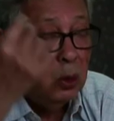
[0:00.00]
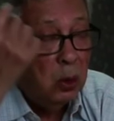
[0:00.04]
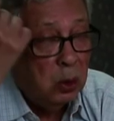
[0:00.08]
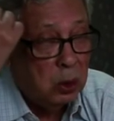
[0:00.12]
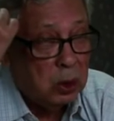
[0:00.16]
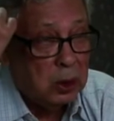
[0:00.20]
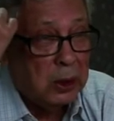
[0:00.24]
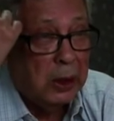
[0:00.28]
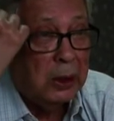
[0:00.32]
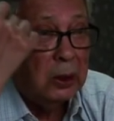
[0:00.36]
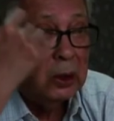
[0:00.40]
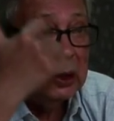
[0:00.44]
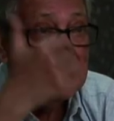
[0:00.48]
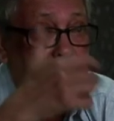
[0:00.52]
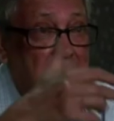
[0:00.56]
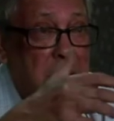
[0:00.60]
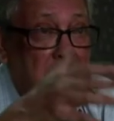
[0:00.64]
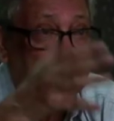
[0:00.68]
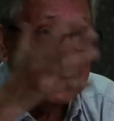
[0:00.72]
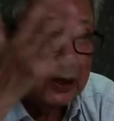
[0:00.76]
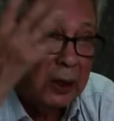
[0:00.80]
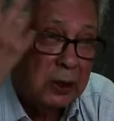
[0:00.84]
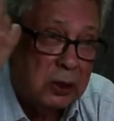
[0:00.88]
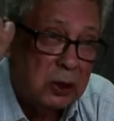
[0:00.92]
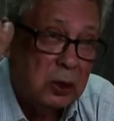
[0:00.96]
ওর
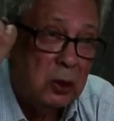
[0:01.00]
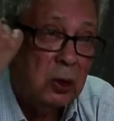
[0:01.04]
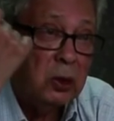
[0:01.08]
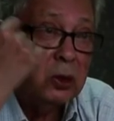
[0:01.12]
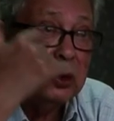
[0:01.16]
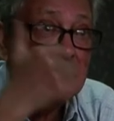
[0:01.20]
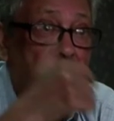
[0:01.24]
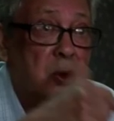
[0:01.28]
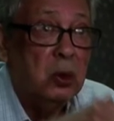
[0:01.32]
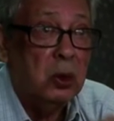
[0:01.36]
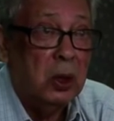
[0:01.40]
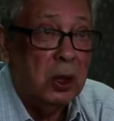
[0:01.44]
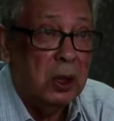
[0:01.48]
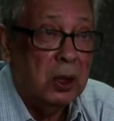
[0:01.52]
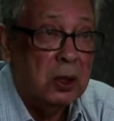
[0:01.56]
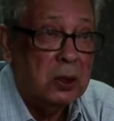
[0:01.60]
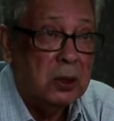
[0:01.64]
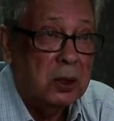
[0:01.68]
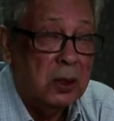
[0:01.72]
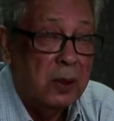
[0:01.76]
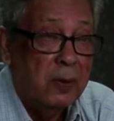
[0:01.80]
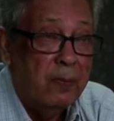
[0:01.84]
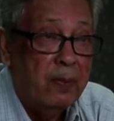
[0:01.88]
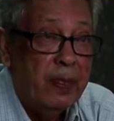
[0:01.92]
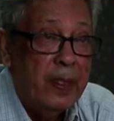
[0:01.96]
নিজের কাজে হয়তো চলে
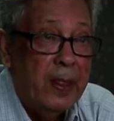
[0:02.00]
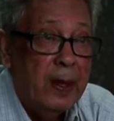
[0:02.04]
গেছে